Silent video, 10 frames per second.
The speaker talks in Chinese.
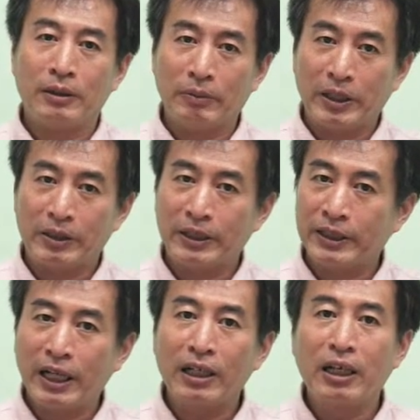们
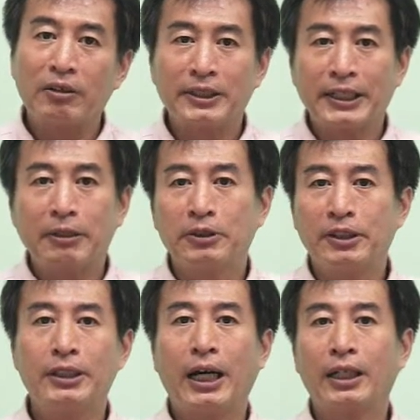将要遭致
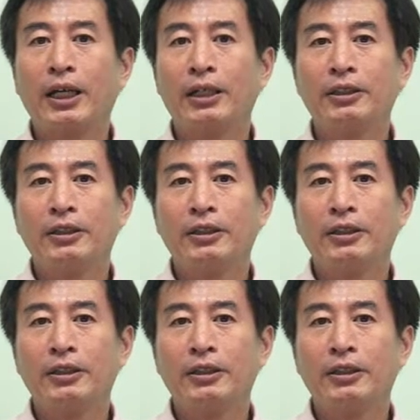大难。